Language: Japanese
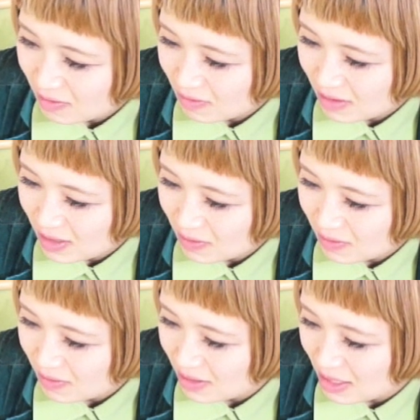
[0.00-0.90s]
動画を
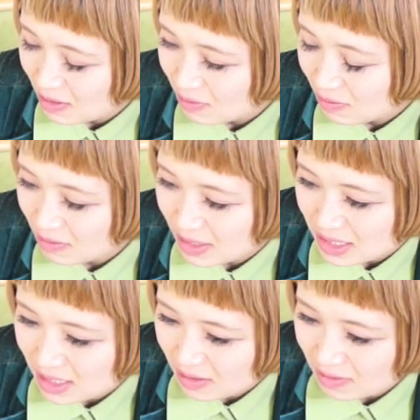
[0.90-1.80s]
撮っているところは
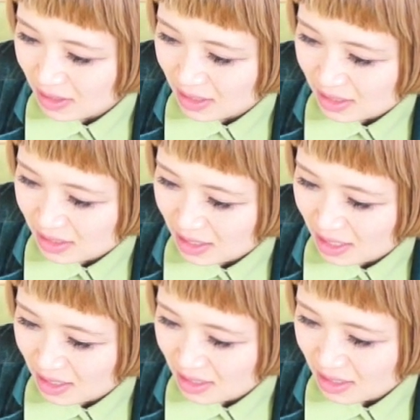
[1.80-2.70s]
自宅なんです
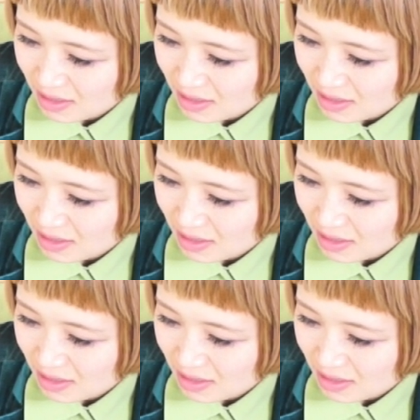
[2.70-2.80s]
か